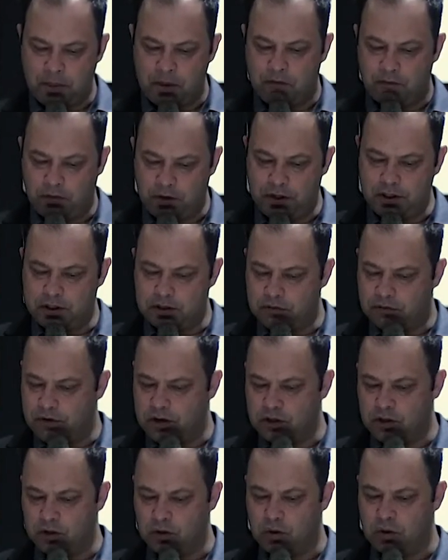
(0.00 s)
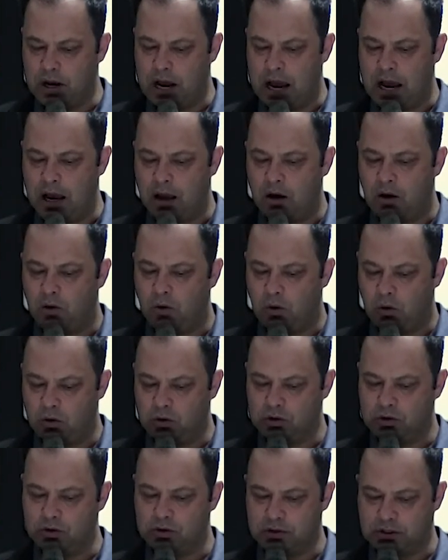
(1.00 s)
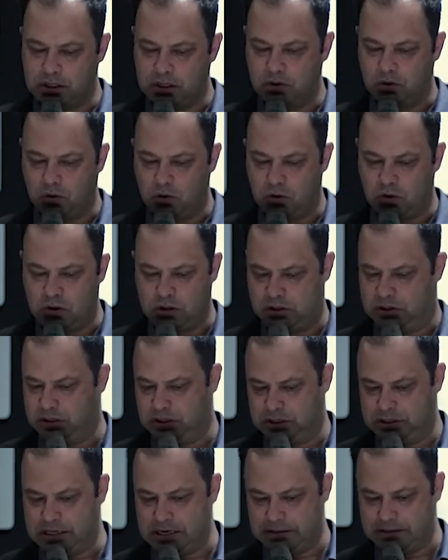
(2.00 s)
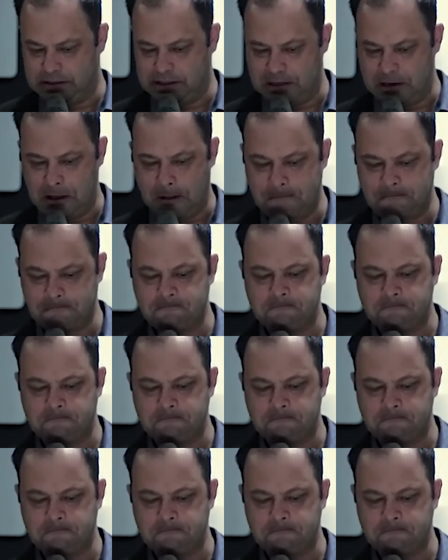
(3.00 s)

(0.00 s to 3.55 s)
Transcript: Vinde e vede o lugar onde o Senhor jazia.